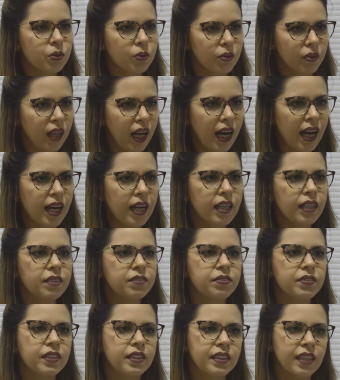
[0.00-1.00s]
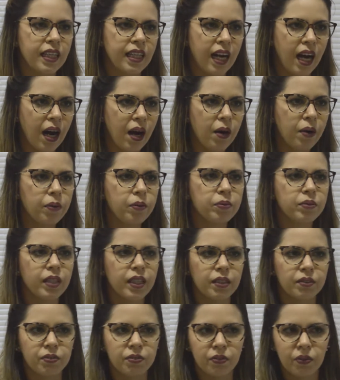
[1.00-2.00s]
muscular, visceral,
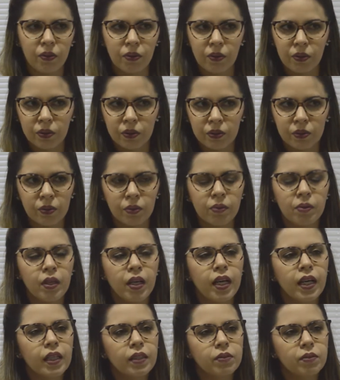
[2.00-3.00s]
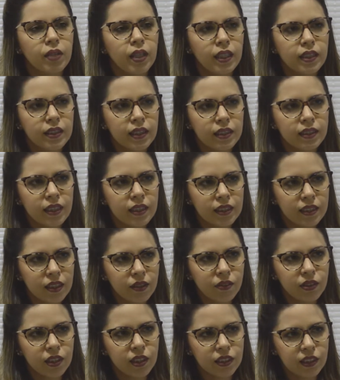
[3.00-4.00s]
nervoso. Durante a
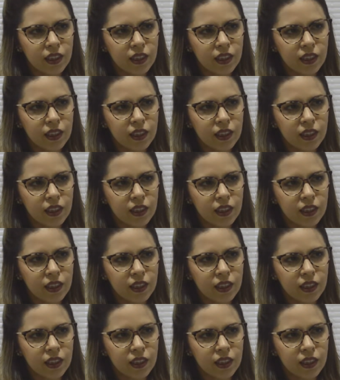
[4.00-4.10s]
sessão a